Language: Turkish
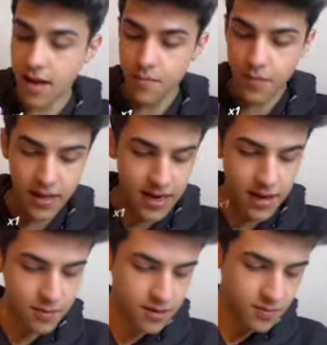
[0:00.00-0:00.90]
hem peynirli
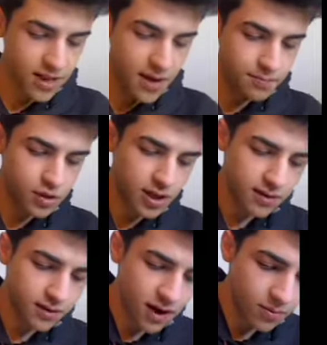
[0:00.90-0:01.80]
hem kıymalı
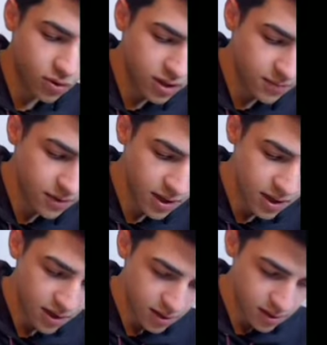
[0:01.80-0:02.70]
yapmışlar. Aa bu kıymalı.